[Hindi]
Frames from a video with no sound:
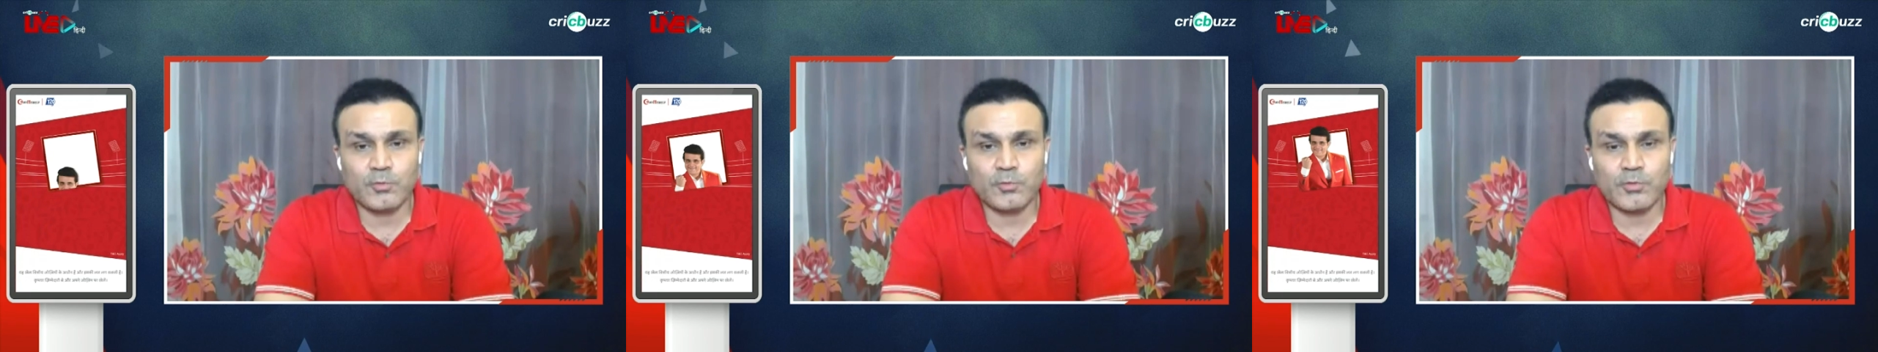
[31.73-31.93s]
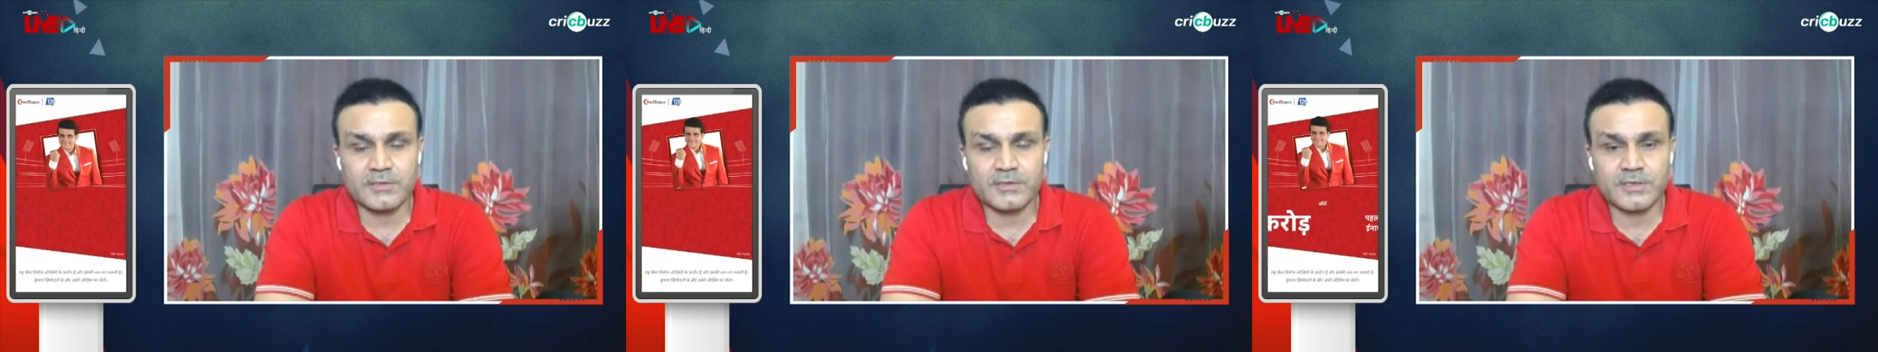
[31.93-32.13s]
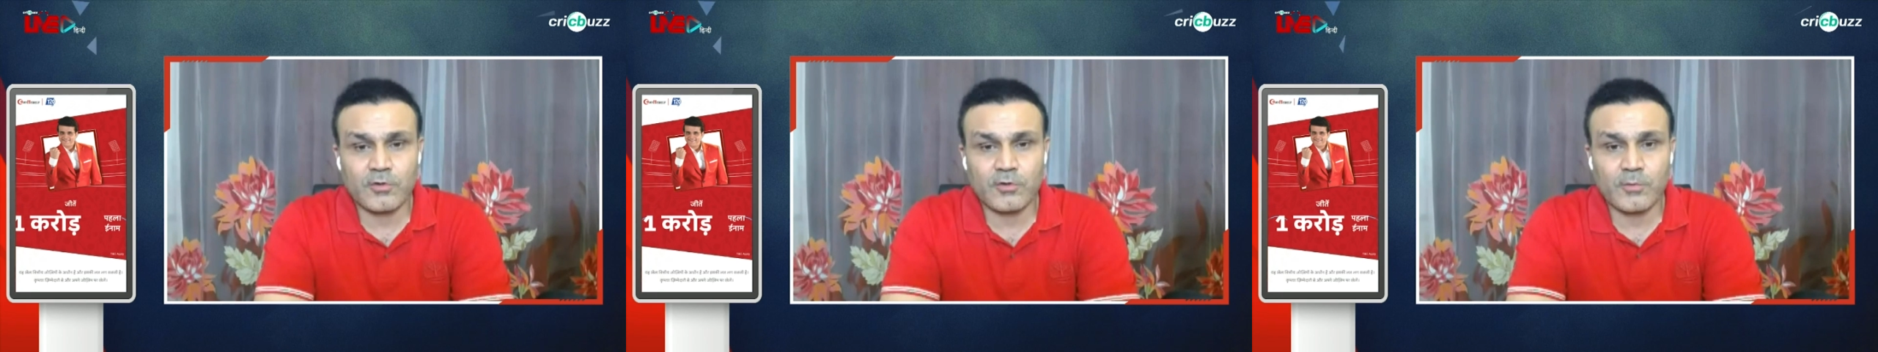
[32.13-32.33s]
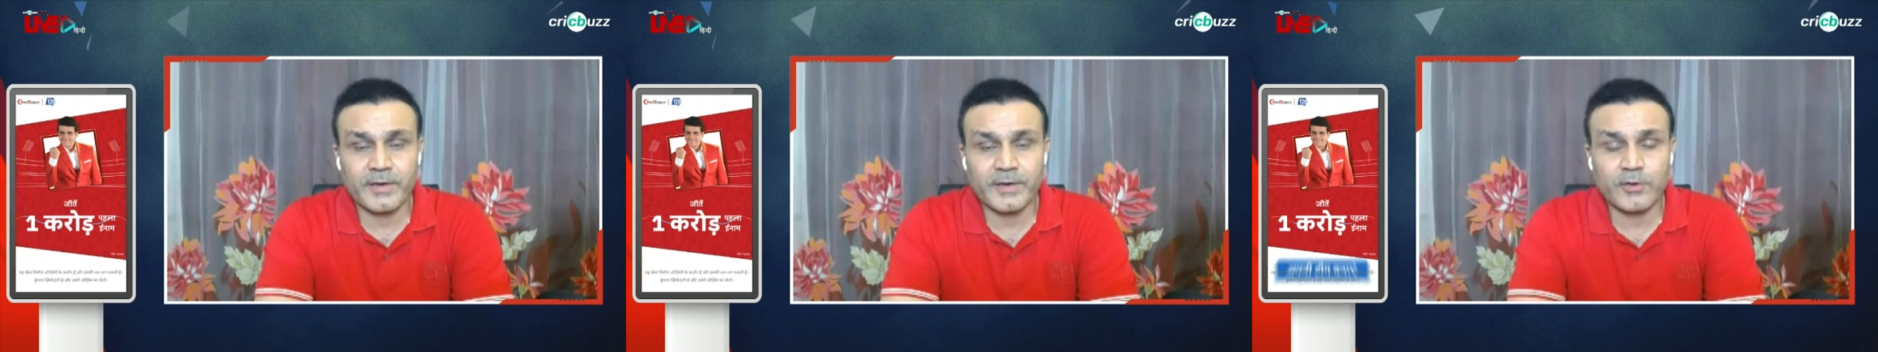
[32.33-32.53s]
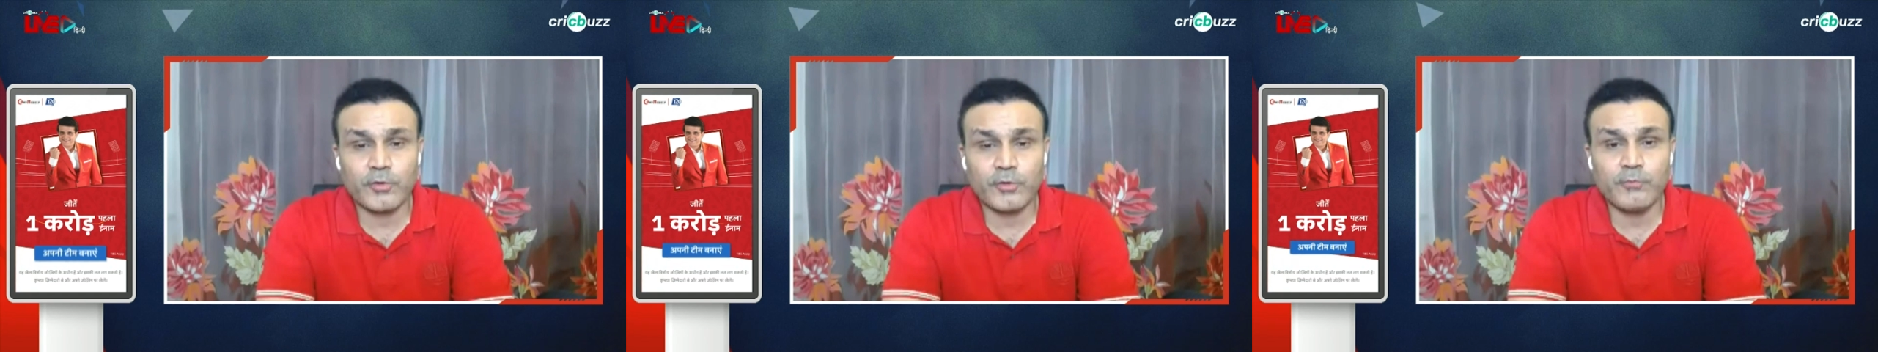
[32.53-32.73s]
थोड़ा सा
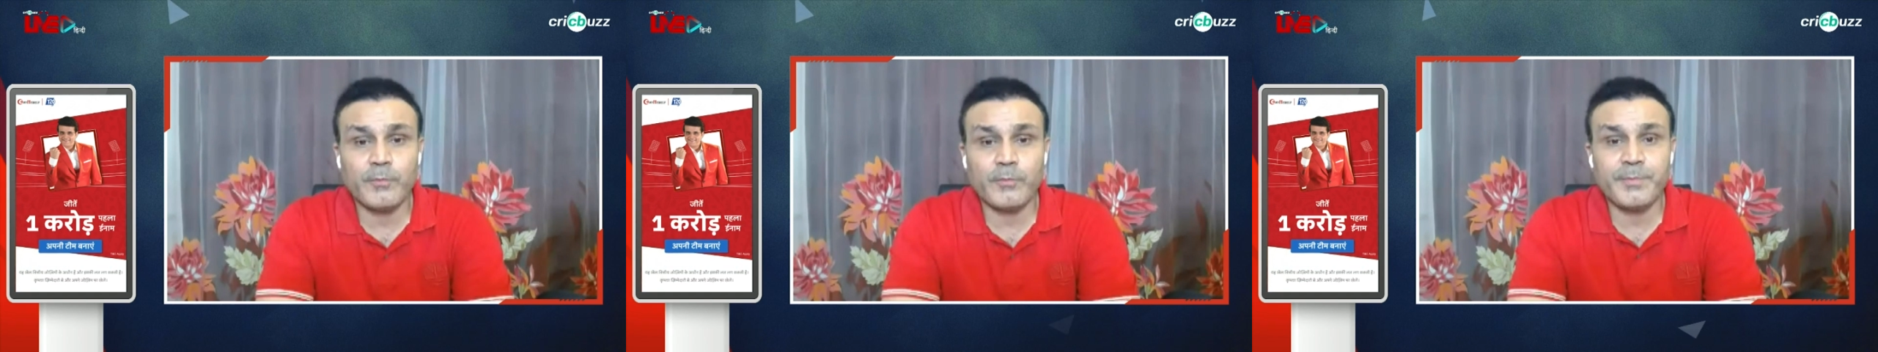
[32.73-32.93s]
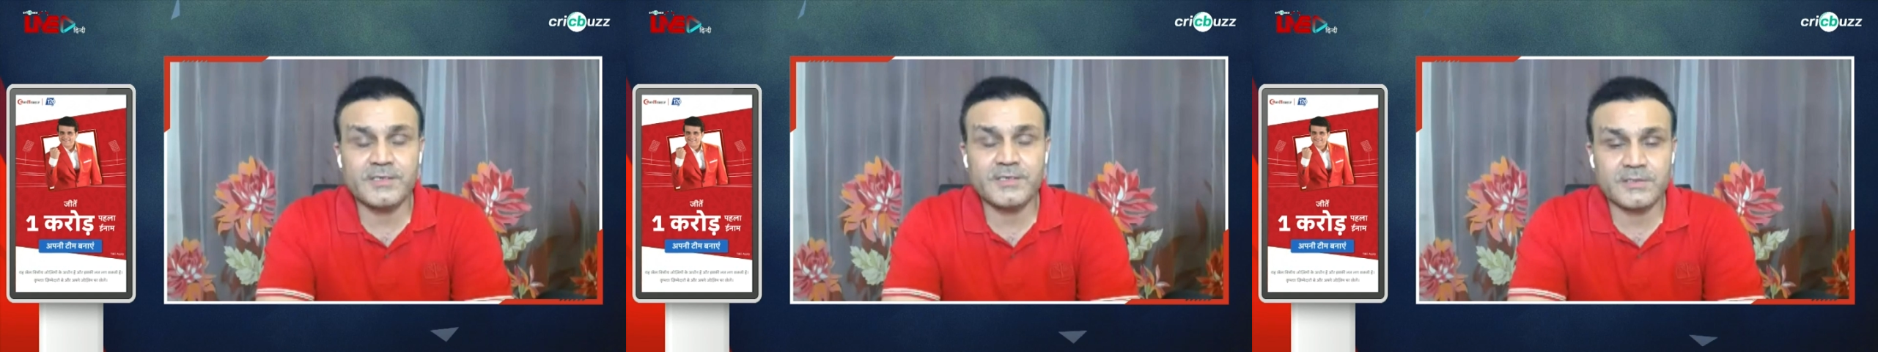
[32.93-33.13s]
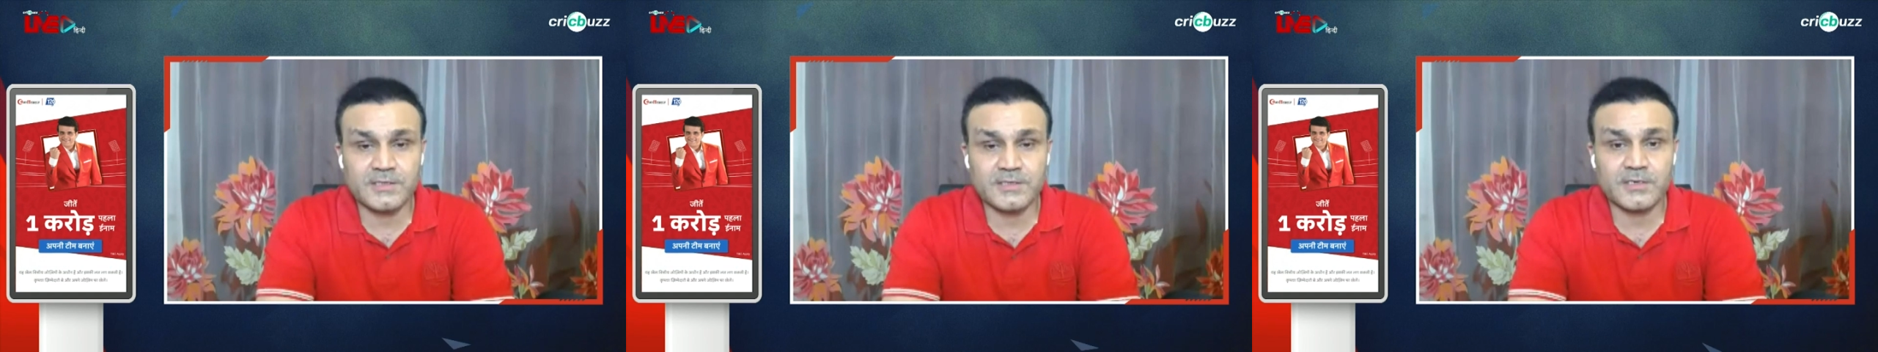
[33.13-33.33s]
ड्रॉबैक क्योंकि वो बीस